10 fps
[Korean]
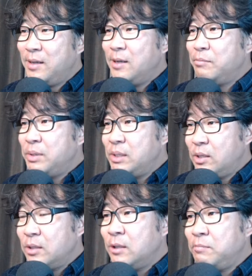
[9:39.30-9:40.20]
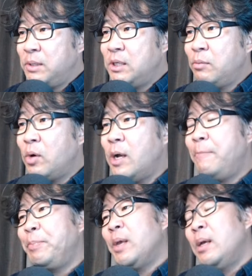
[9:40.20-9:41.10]
빛이 떨어져요.
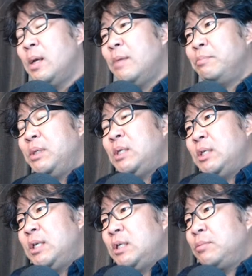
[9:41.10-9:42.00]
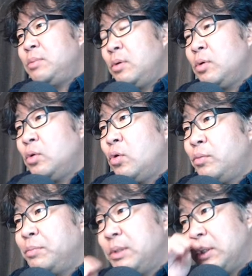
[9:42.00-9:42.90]
빛이 직접적으로
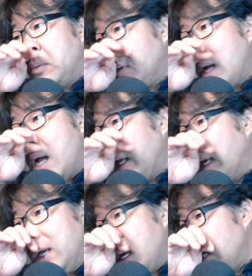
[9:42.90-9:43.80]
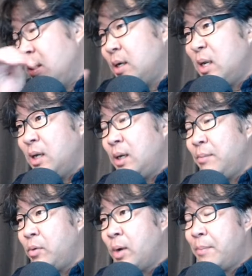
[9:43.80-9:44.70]
들어오면 빛이 너무 강렬하니까
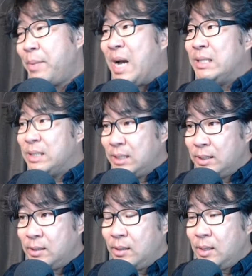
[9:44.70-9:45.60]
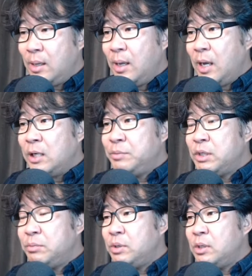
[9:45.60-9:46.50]
뭔가 반사돼서 아니면
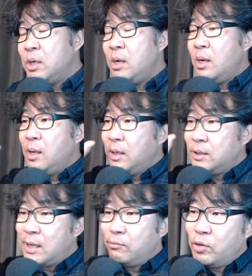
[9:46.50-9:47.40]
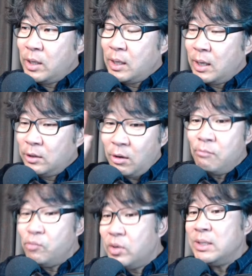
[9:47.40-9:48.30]
심지어 창문에다가
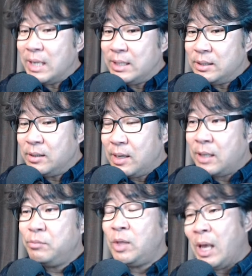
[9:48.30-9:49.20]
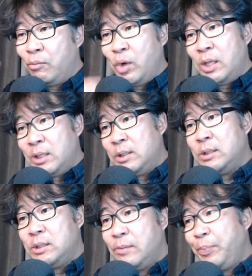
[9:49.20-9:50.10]
덧문을 달죠. 아니면 내부에
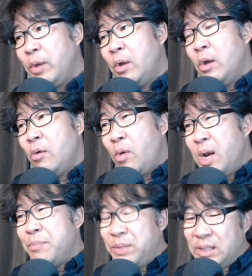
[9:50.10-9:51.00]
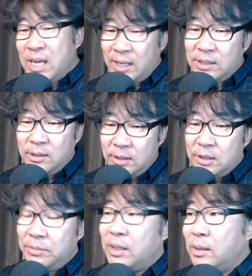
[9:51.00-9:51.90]
달든지. 워낙 빛이 강해서
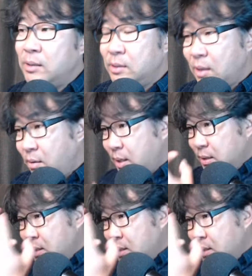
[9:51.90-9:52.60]
그렇습니다. 그래서 선글라스를